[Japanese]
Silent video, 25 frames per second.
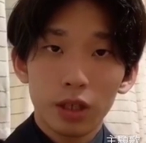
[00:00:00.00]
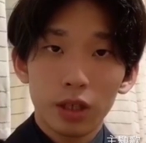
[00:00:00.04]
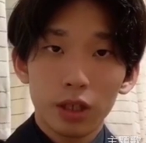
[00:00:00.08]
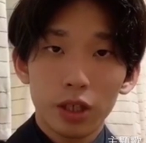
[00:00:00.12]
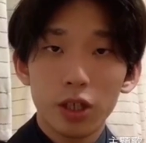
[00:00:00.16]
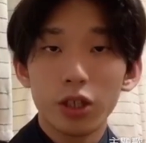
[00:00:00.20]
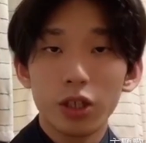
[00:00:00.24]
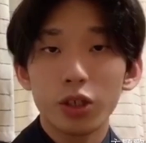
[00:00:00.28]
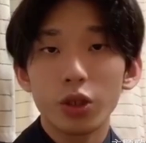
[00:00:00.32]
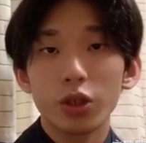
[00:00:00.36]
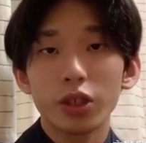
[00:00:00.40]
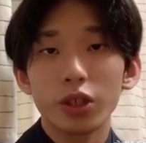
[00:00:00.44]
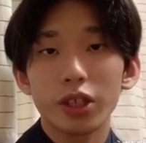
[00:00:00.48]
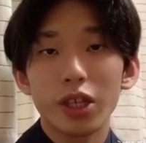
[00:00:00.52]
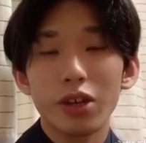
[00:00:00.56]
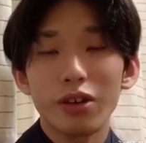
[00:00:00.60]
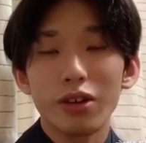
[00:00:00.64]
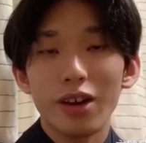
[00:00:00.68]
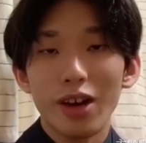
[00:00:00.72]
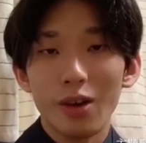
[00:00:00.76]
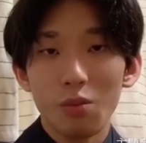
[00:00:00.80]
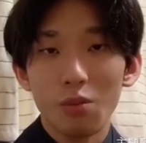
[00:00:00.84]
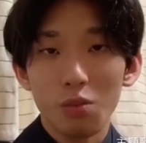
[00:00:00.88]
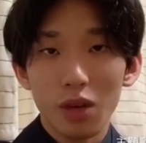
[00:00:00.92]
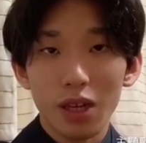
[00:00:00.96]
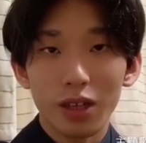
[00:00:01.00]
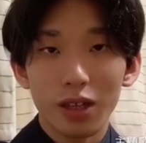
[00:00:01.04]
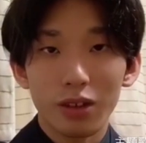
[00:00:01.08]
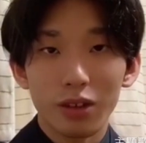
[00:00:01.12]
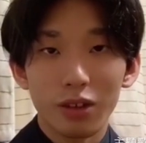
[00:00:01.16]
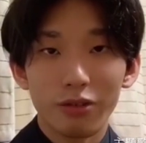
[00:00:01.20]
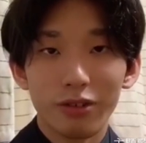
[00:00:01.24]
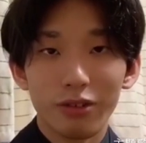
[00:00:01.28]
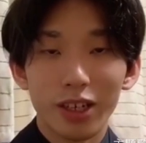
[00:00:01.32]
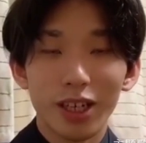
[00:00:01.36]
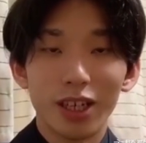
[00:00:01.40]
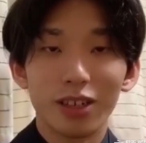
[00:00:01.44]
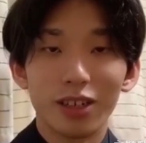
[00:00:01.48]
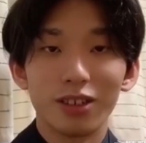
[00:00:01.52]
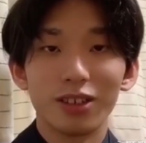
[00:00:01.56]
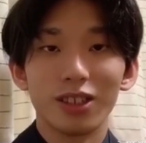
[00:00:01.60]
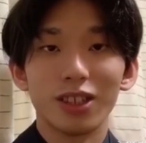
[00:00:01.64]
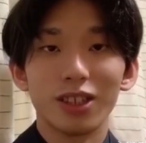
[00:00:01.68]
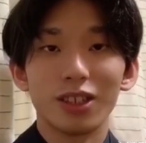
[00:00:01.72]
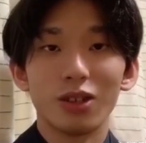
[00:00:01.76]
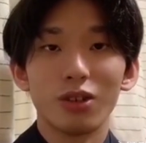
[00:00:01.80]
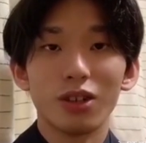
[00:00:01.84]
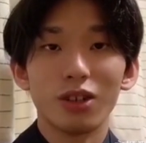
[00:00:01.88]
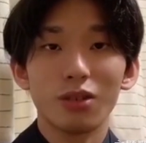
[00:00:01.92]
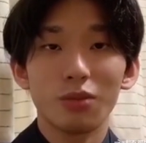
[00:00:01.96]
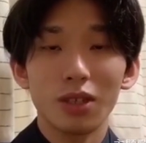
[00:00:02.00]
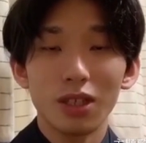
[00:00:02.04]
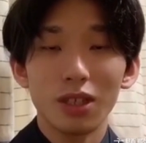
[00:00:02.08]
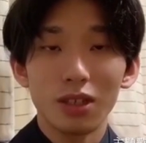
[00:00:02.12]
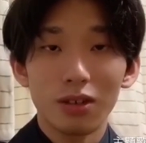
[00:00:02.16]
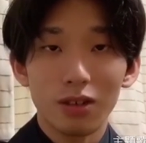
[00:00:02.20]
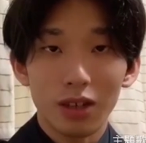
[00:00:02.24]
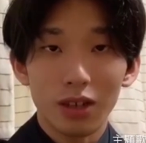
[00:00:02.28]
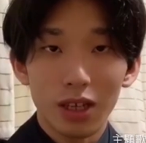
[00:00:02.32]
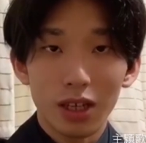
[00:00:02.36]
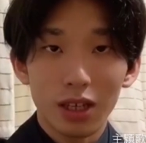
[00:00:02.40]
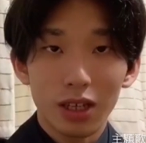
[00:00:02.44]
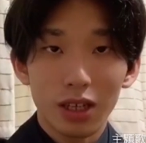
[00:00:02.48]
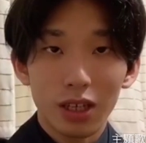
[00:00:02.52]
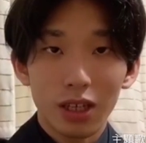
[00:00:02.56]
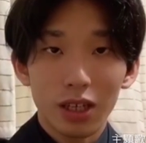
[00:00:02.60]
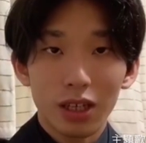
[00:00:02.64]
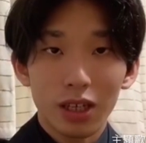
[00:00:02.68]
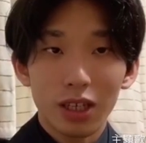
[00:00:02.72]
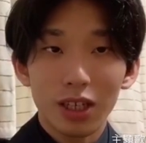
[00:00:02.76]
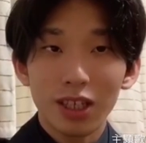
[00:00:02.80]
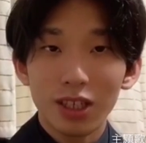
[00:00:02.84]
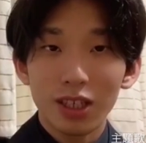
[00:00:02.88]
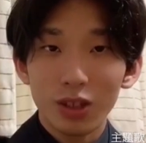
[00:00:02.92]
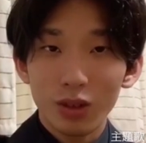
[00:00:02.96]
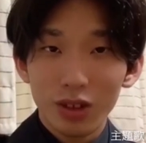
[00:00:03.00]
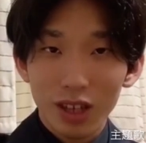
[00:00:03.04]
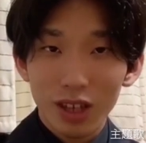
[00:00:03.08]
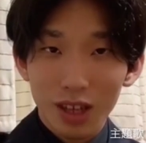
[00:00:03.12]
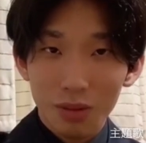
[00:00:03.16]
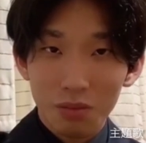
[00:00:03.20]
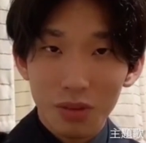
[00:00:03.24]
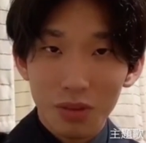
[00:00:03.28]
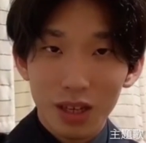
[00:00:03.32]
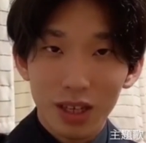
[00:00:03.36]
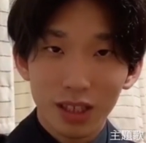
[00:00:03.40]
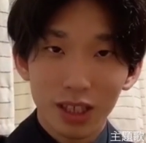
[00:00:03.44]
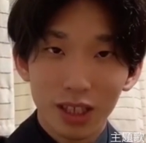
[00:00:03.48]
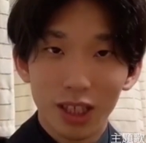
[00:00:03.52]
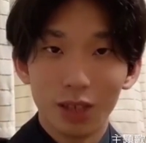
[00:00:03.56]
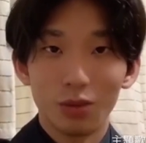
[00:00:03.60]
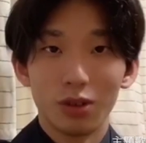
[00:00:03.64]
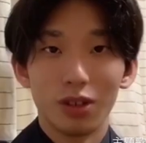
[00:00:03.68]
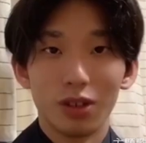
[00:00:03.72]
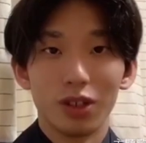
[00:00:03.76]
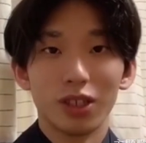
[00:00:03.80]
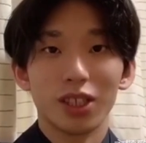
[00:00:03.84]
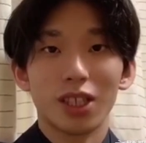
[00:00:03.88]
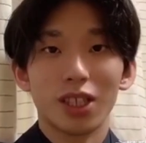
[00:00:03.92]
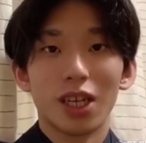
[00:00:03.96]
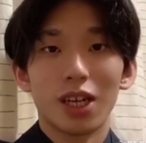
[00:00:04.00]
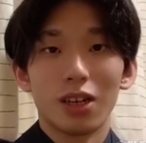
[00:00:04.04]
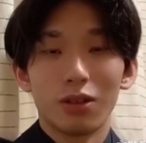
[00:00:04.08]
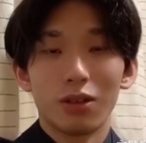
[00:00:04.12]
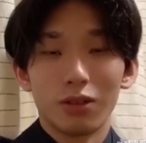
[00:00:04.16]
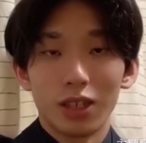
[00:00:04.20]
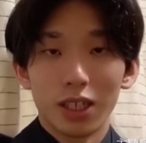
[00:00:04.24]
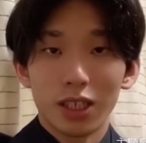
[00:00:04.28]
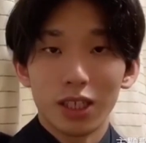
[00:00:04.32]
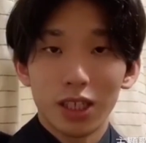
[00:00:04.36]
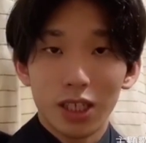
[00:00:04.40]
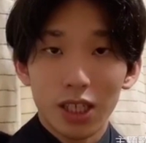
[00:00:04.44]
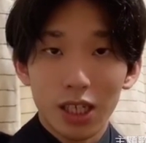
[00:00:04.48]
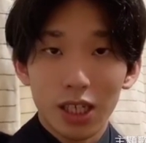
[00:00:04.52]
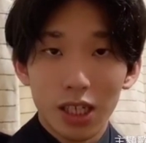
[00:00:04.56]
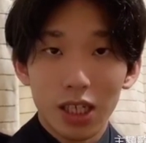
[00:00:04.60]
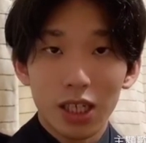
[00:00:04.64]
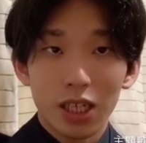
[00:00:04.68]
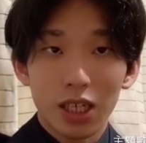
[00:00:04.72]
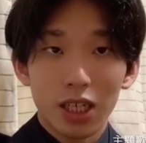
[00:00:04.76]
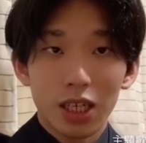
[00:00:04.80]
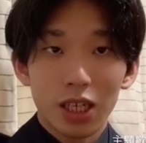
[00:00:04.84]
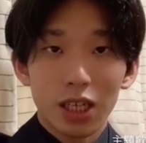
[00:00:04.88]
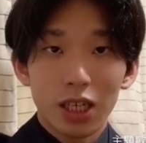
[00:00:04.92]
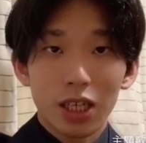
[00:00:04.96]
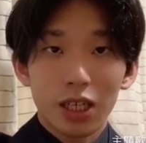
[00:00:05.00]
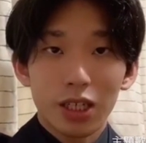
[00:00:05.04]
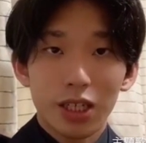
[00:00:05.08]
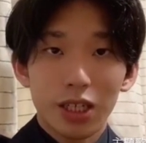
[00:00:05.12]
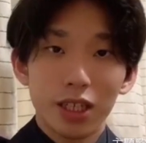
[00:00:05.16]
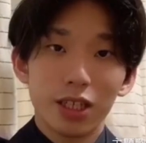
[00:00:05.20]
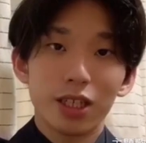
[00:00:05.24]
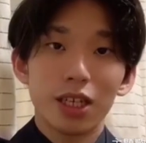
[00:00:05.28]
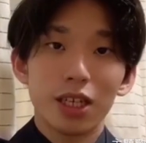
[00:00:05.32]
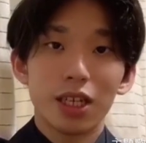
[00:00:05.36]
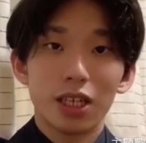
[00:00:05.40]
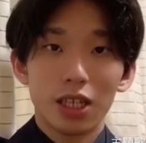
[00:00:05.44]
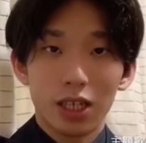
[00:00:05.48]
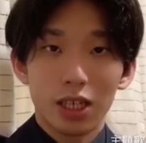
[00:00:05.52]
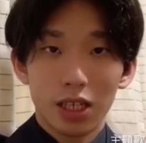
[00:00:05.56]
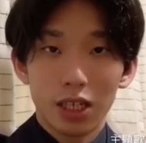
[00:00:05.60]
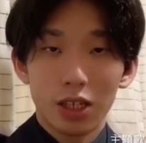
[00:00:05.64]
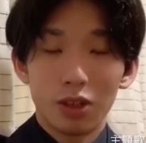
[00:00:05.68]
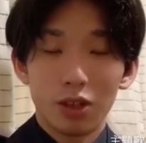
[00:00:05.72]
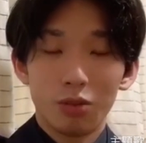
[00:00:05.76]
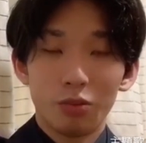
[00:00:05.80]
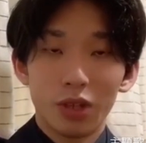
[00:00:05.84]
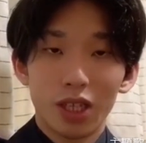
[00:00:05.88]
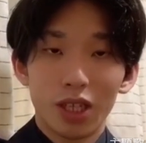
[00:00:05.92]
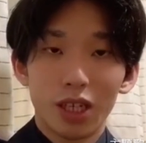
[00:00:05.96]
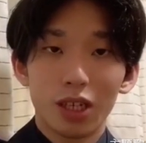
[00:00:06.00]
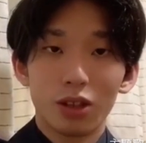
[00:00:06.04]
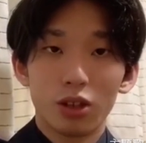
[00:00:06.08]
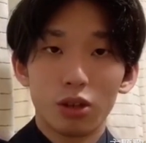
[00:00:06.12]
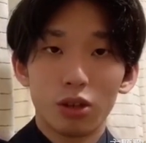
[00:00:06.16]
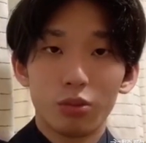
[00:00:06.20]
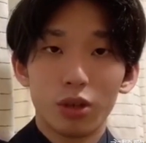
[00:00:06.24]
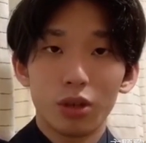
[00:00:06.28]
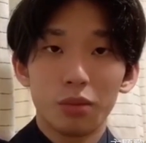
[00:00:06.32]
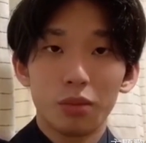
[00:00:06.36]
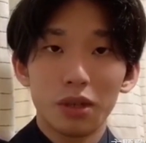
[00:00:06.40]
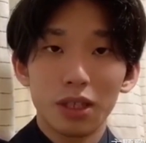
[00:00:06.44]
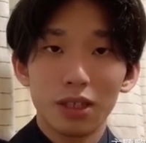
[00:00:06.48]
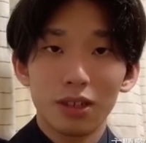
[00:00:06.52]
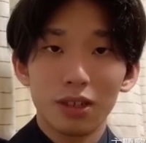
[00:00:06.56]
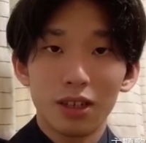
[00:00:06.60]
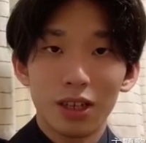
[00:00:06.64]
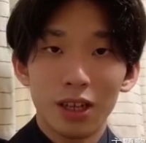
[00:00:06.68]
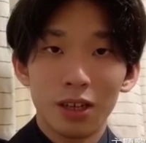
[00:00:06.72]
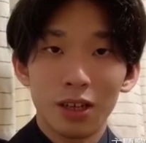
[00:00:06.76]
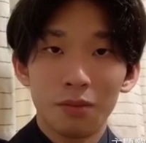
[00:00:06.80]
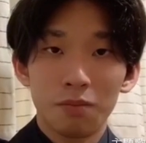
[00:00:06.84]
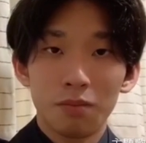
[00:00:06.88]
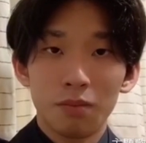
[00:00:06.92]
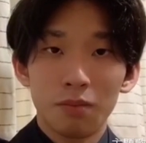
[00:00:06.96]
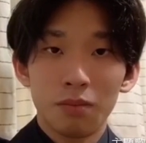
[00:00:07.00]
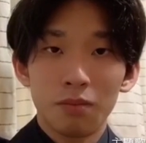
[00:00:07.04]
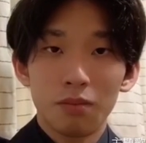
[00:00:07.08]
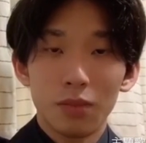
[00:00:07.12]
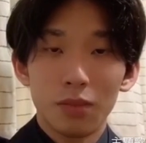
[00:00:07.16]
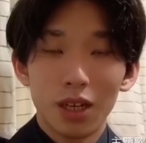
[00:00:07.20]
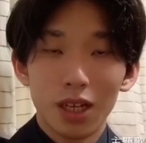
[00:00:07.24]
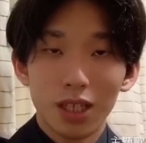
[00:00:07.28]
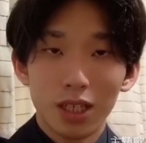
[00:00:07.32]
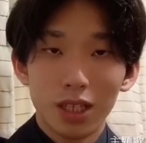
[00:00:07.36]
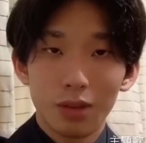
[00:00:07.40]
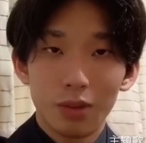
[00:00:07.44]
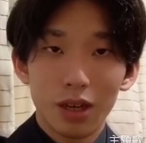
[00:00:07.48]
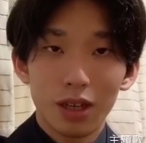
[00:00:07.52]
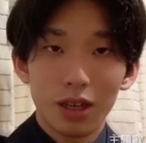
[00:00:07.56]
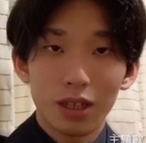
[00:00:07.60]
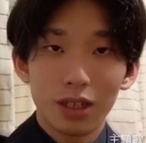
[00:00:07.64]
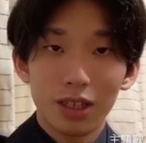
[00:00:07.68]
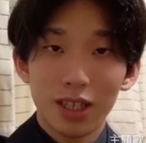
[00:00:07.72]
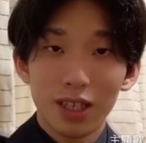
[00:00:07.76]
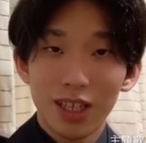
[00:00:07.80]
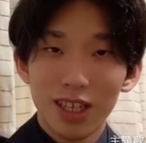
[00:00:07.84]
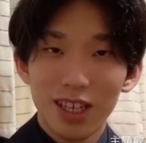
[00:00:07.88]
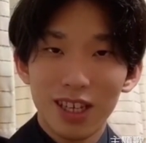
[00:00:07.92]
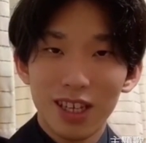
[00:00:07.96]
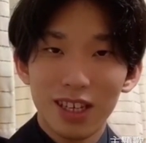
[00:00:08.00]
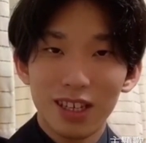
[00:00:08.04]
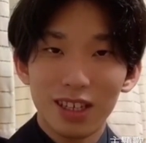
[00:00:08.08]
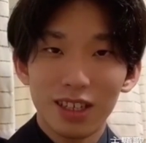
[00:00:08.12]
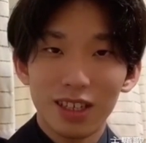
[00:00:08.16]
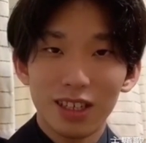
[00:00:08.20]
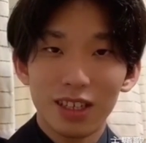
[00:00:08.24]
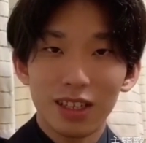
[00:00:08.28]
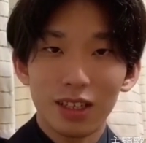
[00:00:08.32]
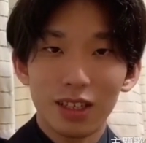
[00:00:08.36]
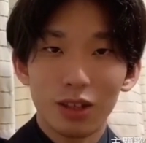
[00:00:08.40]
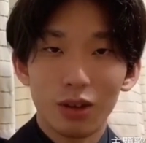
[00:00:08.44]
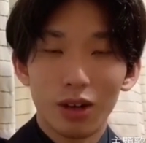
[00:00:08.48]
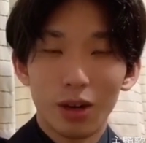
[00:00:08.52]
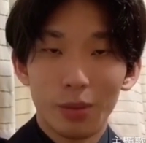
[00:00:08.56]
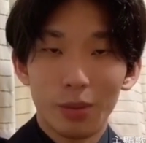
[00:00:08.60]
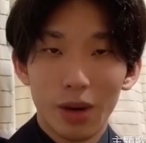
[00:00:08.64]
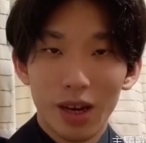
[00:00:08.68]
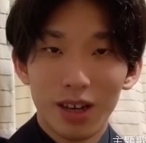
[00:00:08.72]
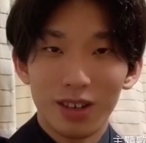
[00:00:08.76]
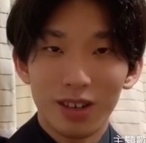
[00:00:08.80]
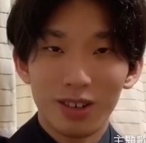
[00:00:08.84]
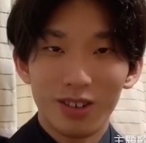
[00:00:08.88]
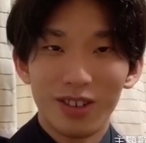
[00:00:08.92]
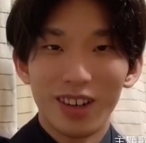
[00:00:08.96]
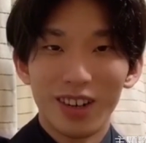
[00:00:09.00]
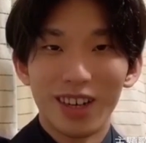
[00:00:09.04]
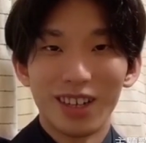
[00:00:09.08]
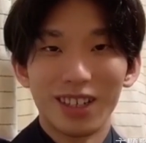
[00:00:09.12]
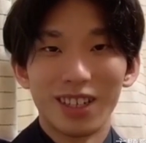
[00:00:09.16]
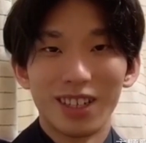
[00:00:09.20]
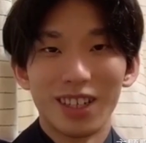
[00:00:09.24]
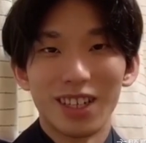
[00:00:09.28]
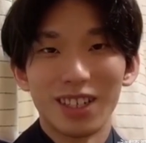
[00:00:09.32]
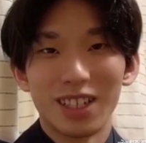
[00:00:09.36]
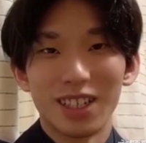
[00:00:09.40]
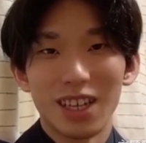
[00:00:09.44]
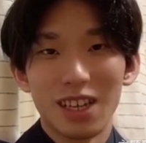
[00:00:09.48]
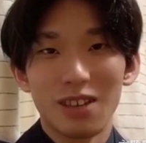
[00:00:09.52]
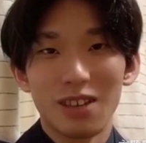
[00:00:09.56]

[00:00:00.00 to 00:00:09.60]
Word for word: 緊張している反面ワクワクしておりますので、一生懸命自分の力を出し切り撮影に挑みたいと思いますので、皆様ぜひドラマご覧ください。